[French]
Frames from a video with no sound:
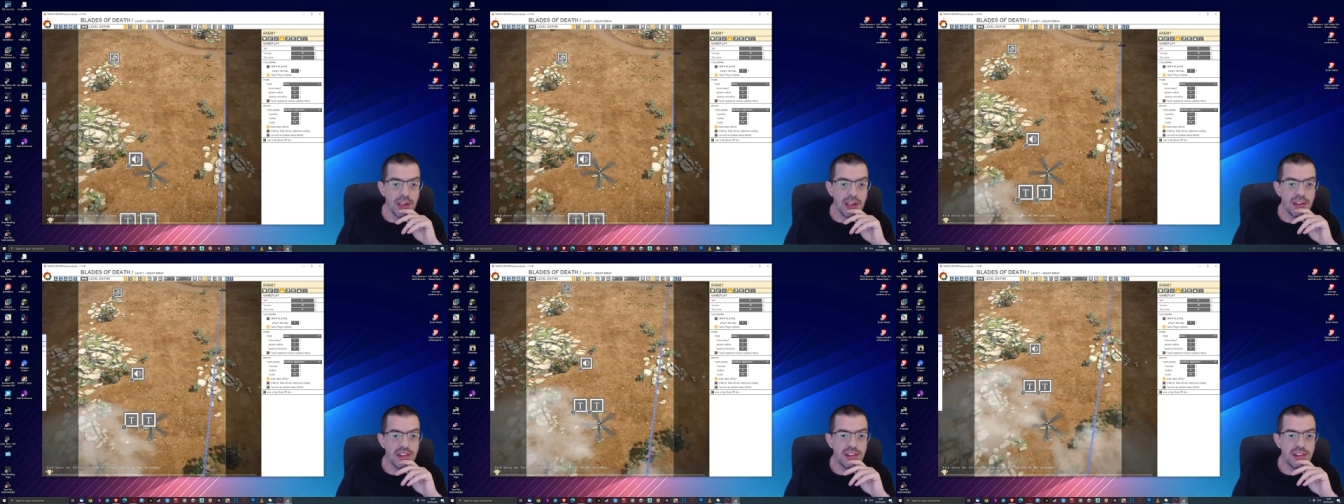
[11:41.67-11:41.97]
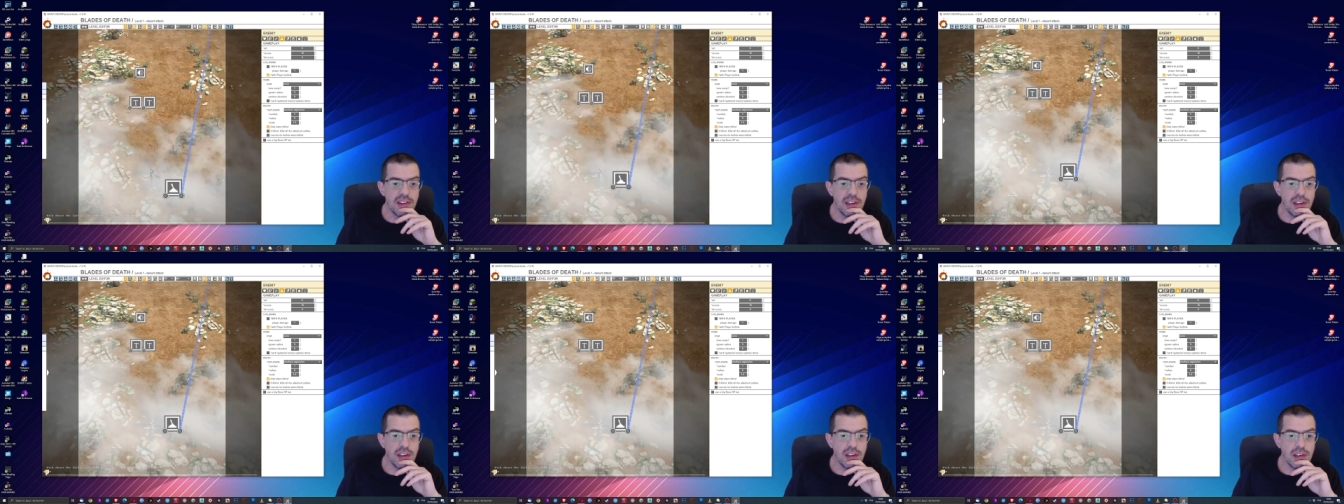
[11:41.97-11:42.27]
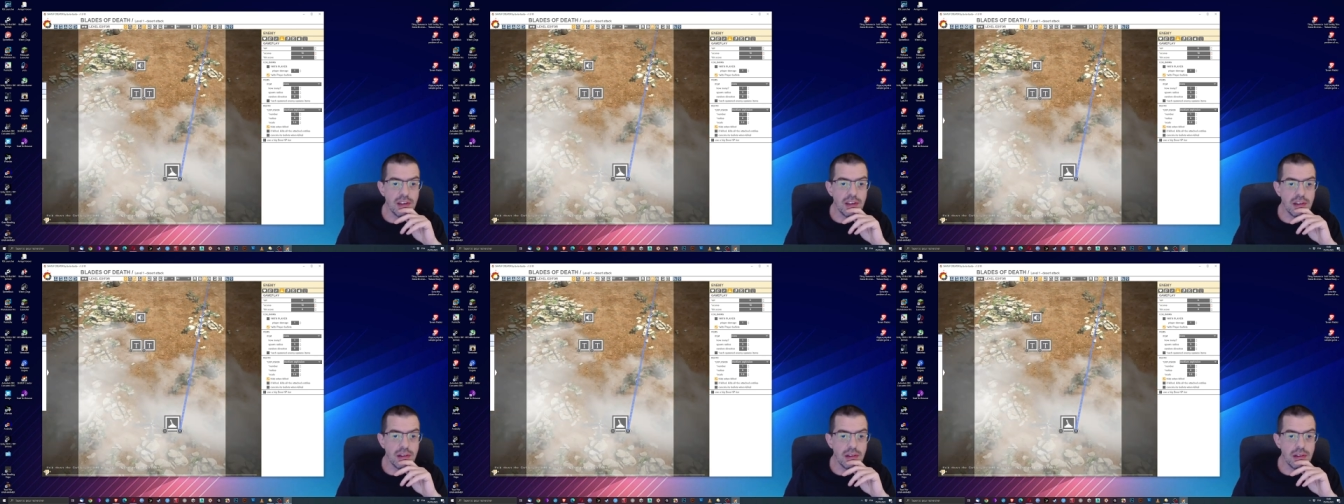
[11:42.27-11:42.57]

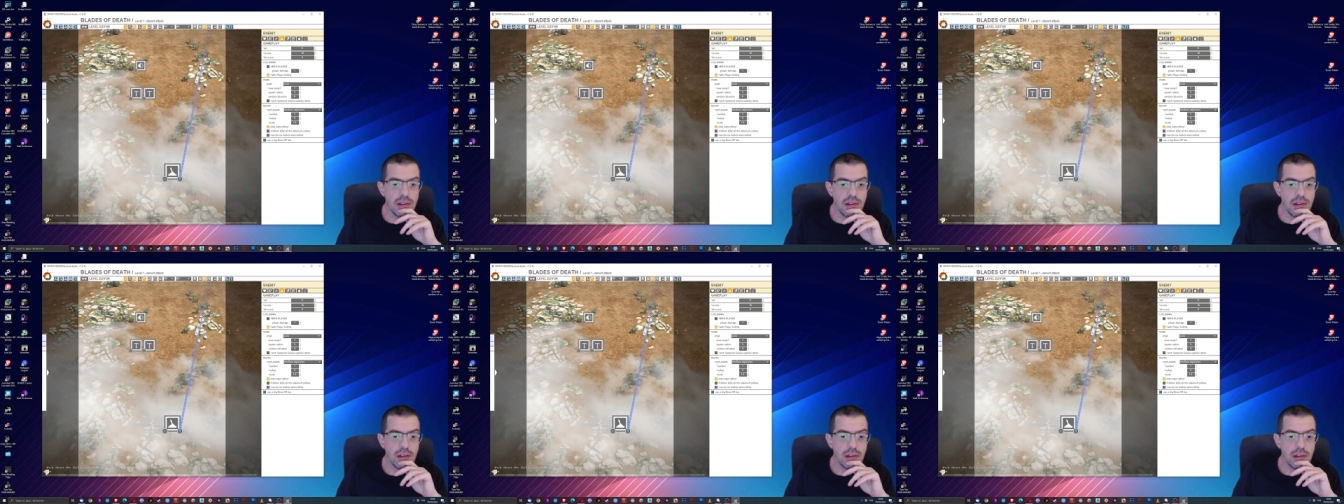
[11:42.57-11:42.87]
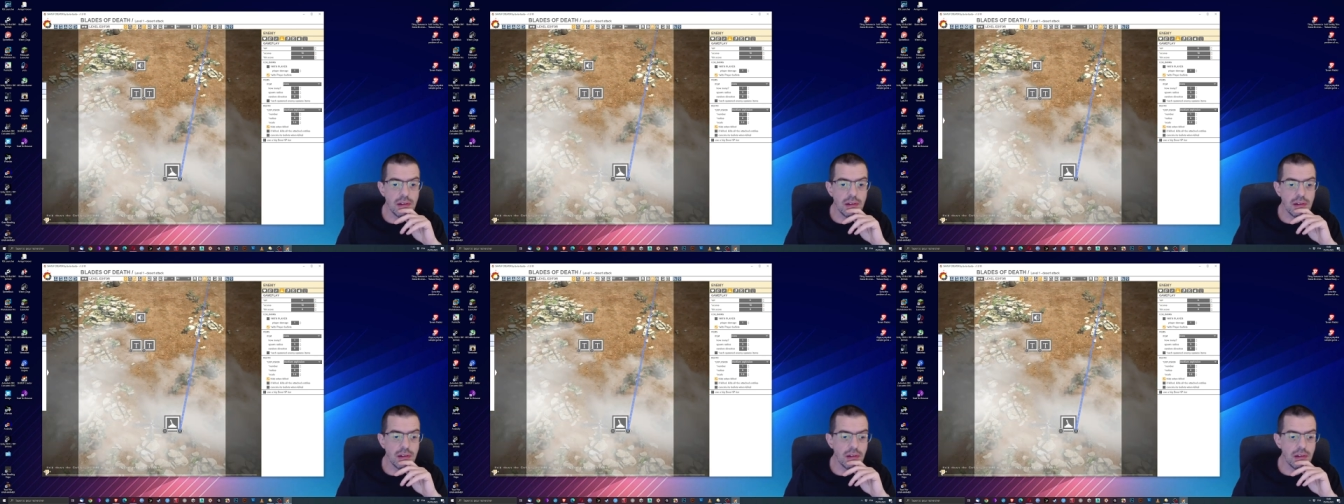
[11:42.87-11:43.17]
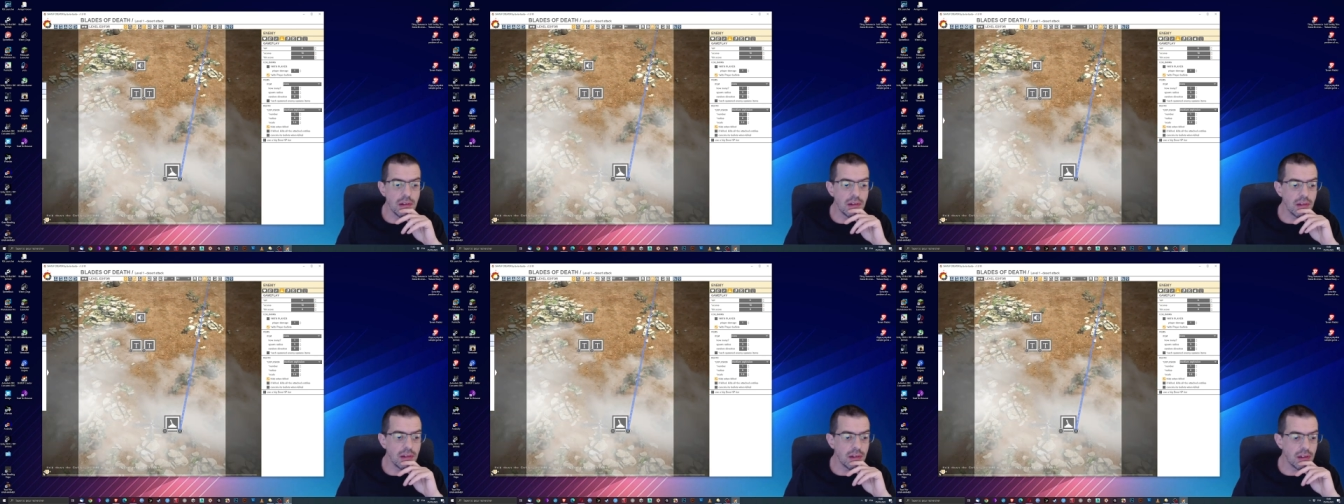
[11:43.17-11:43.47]
ici
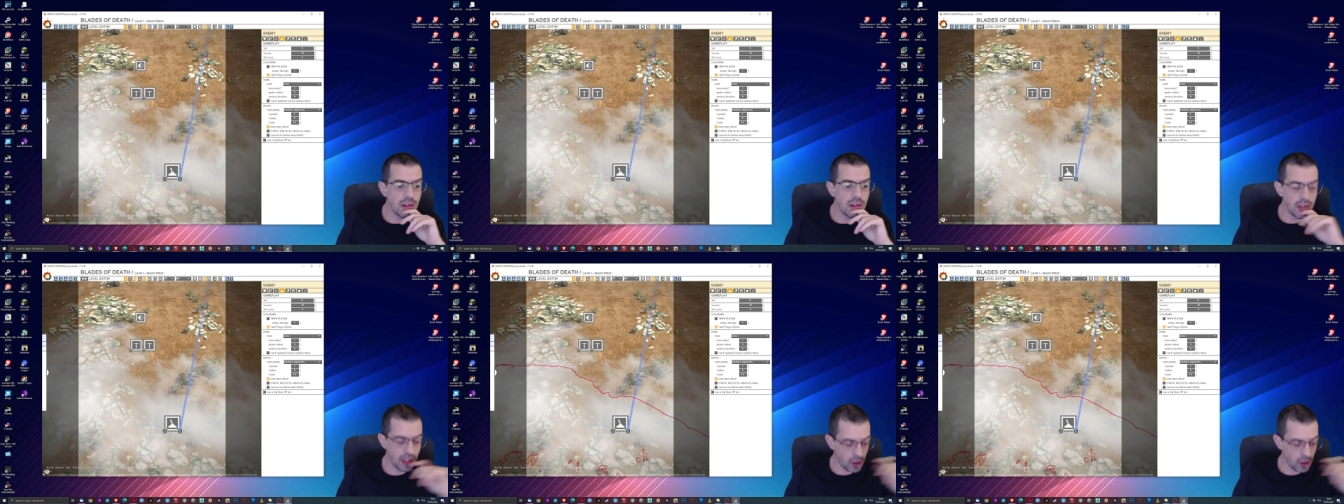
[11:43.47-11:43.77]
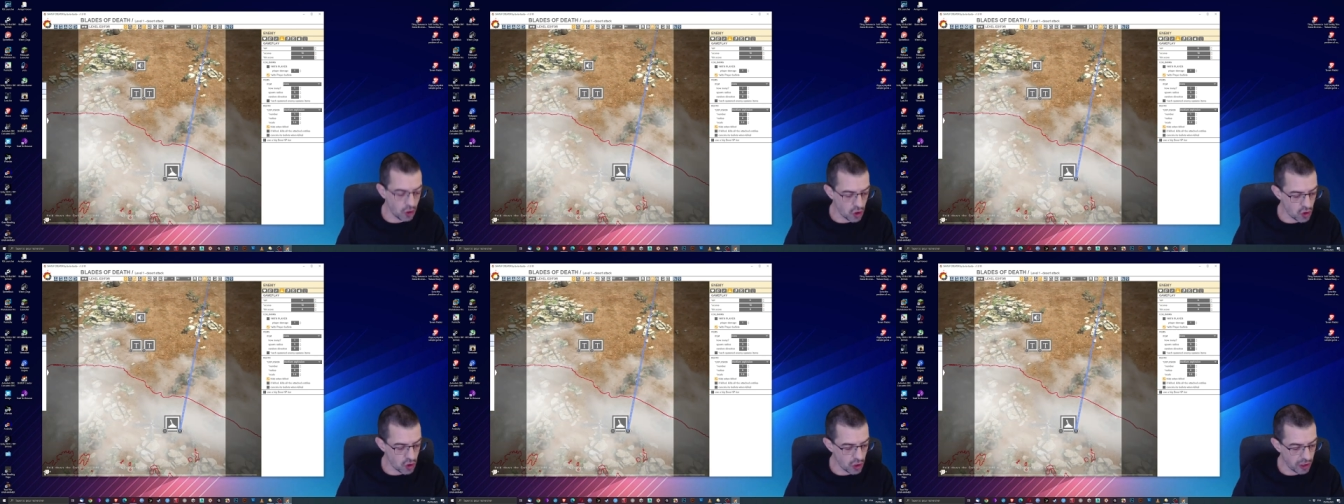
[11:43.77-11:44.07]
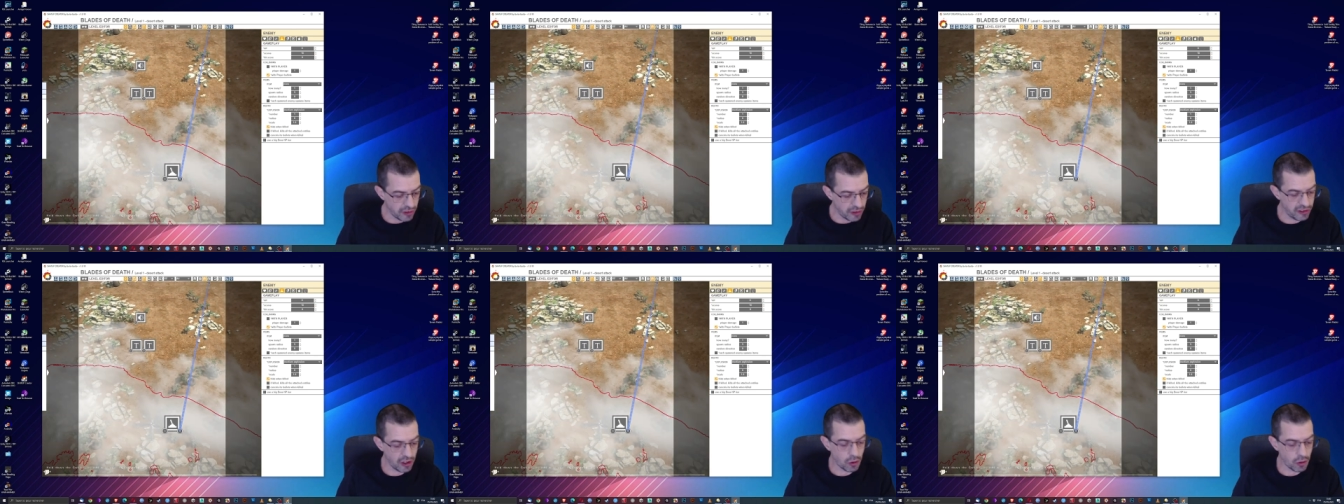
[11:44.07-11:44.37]
et que
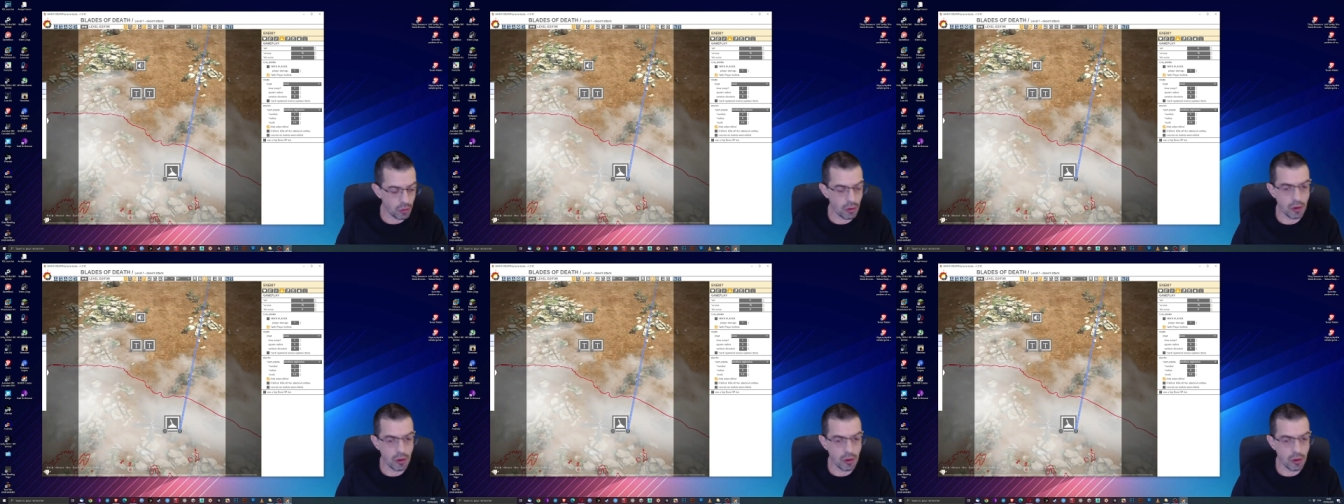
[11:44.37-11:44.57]
j'exécute